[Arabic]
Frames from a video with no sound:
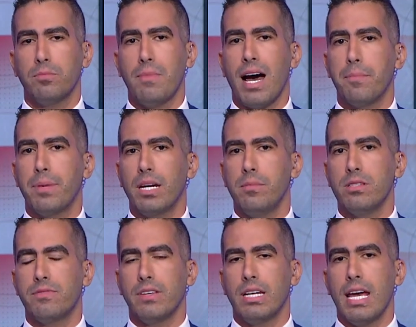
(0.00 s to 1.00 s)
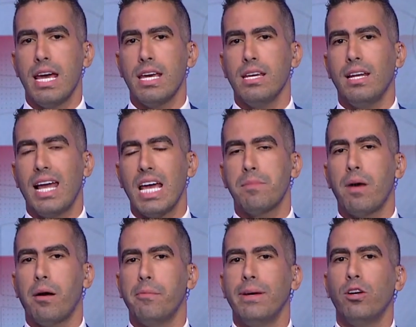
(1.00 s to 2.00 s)
مع بيراميدز في النهائي اللي
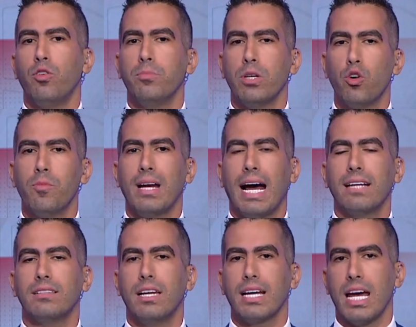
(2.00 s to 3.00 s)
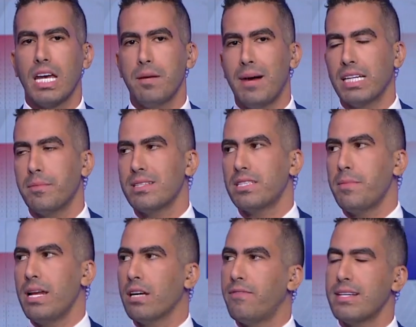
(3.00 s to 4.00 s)
هيجمع ما بينهم يوم الاحد اللي جاي بعد ما
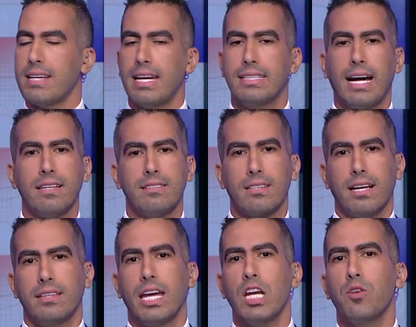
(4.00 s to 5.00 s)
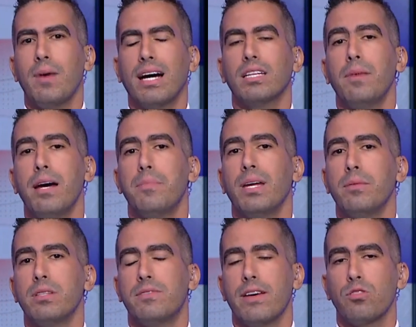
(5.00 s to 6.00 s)
الزمالك فاز على الاتحاد السكندري وبعد ما
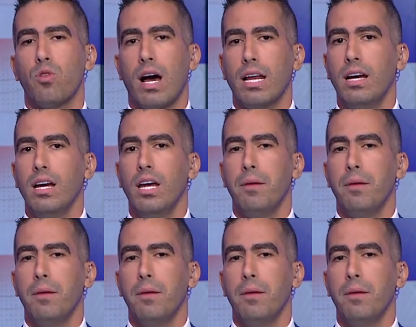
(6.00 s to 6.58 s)
بيراميدز فازوا على